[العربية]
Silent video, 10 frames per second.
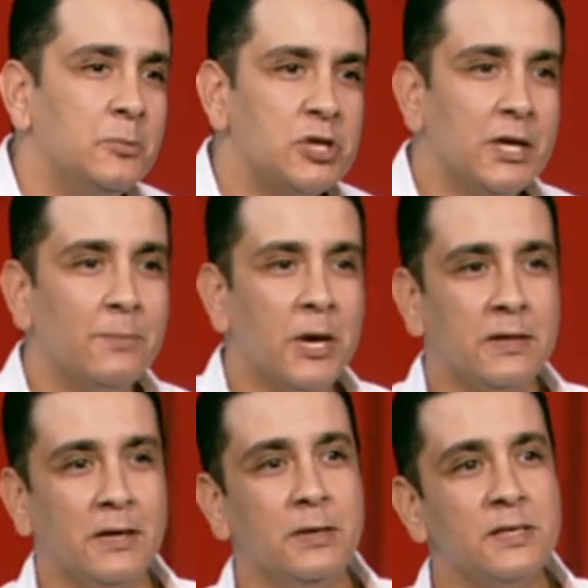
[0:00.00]
مش احنا
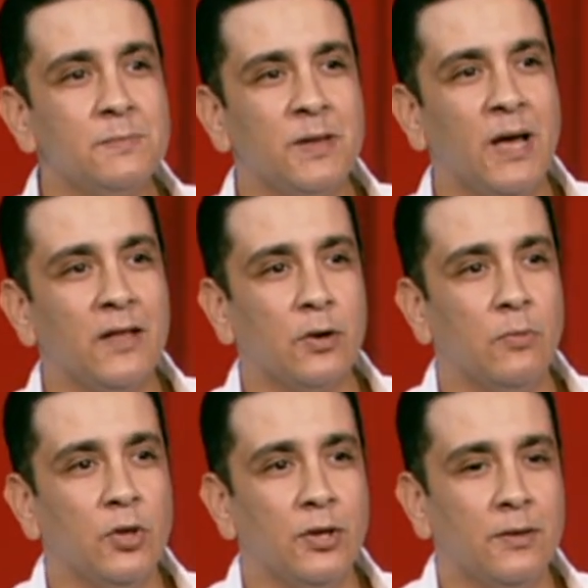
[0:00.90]
محتاجين نثبت بعد
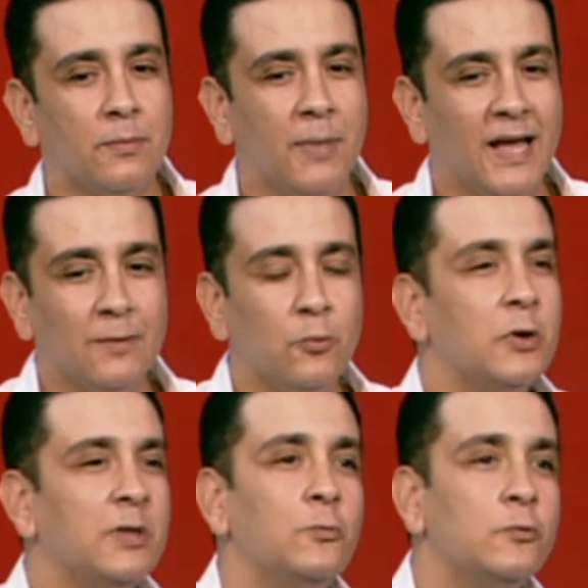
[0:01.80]
رمضان ما احنا
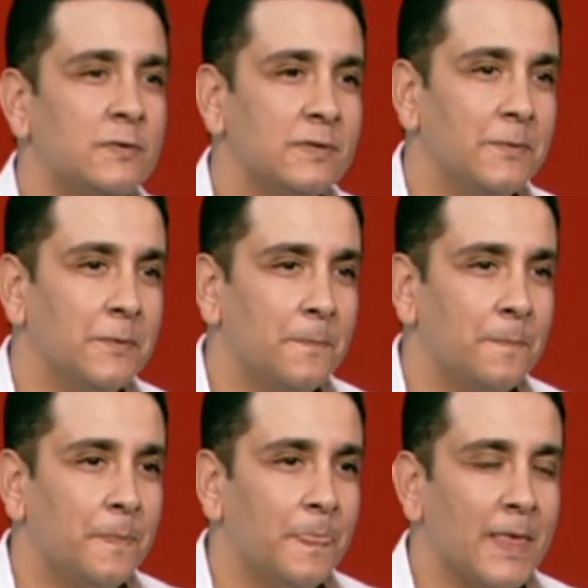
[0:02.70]
ممكن نموت
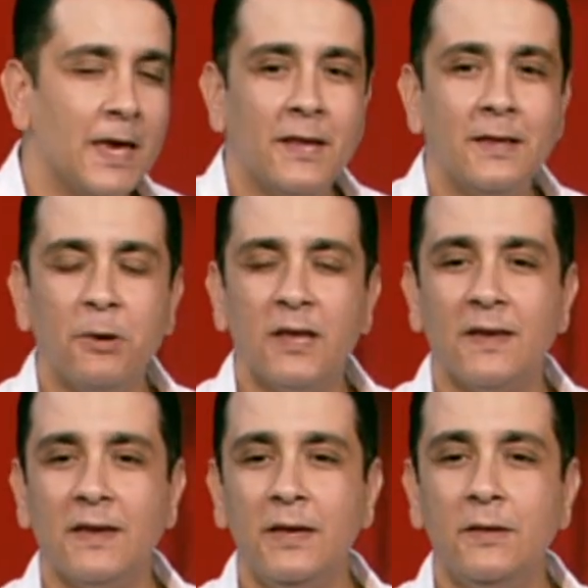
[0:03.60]
صح احنا
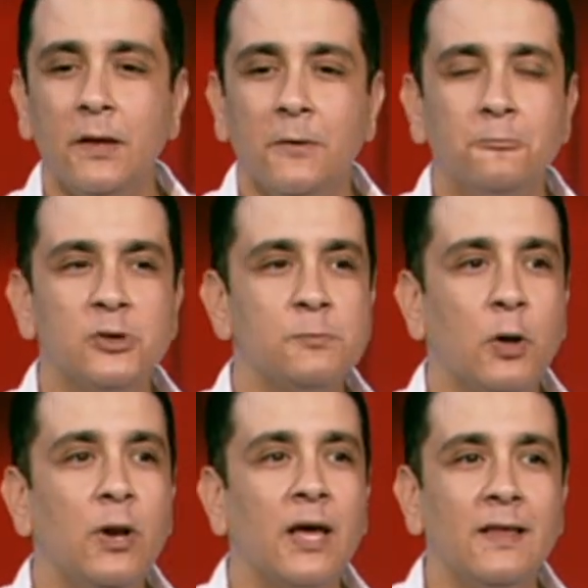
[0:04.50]
محتاجين مش
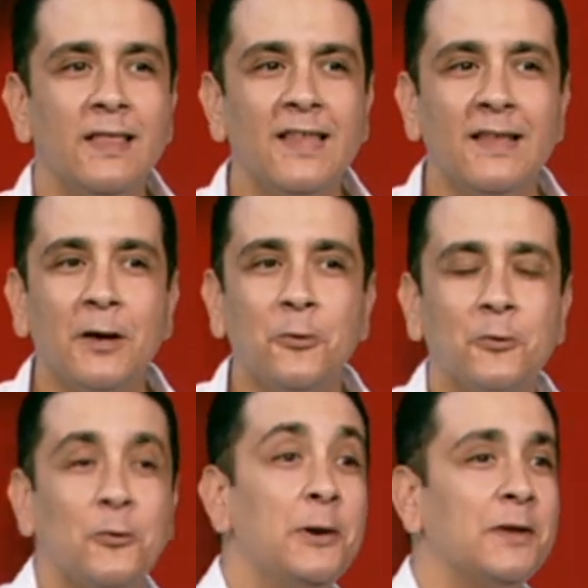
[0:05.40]
بقول لك ان احنا ناخد
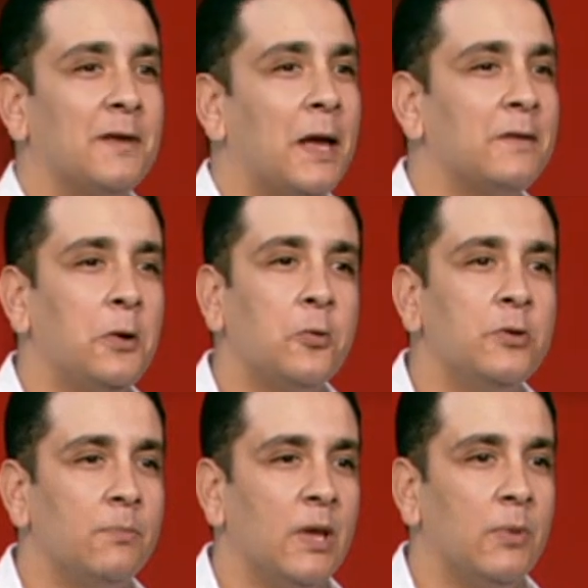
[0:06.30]
كل الطاعات اللي مم.
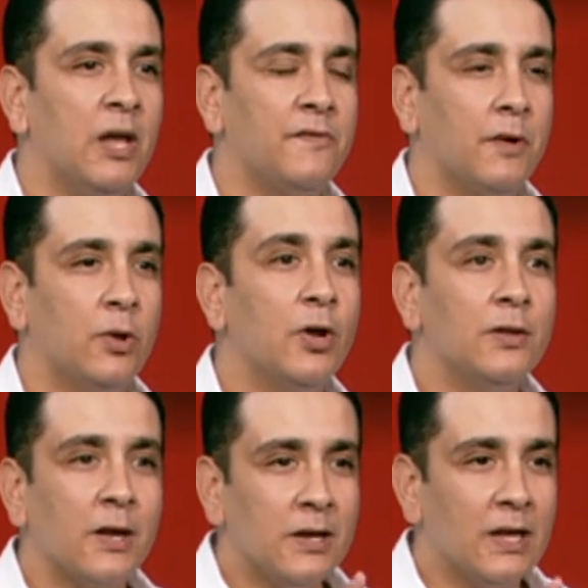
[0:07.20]
كنا بنعملها في
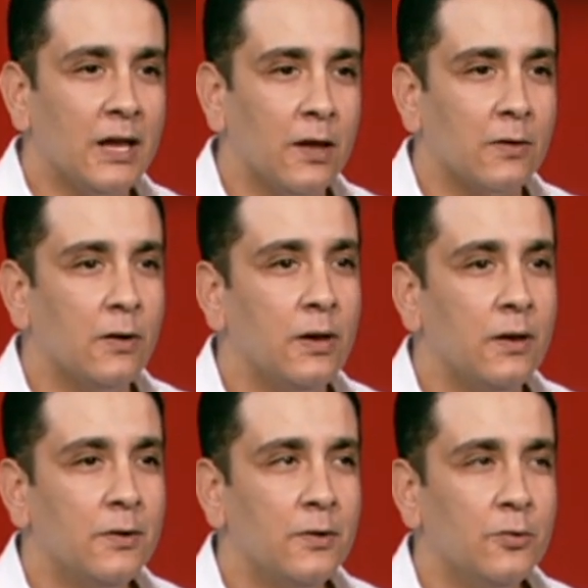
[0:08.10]
رمضان لكن على الاقل
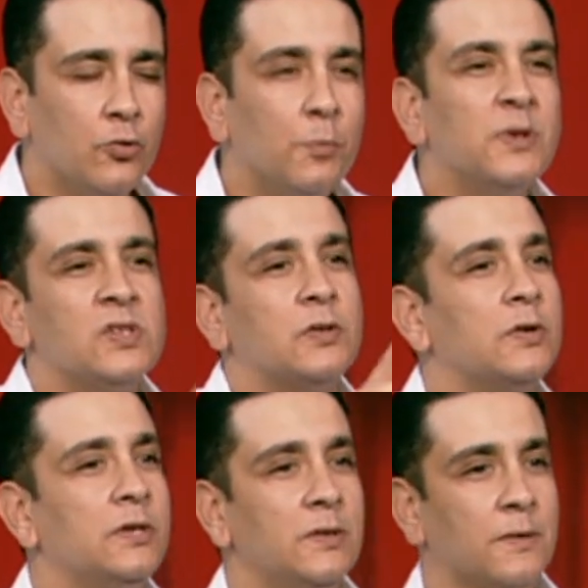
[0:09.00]
نبقى
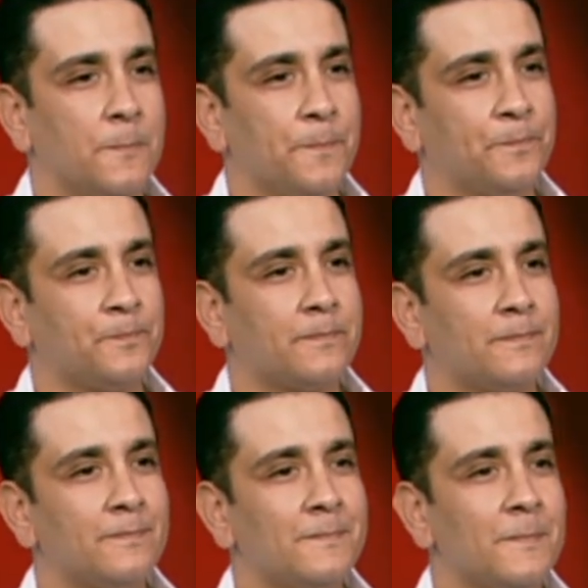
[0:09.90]
صادقين على الاقل في النيه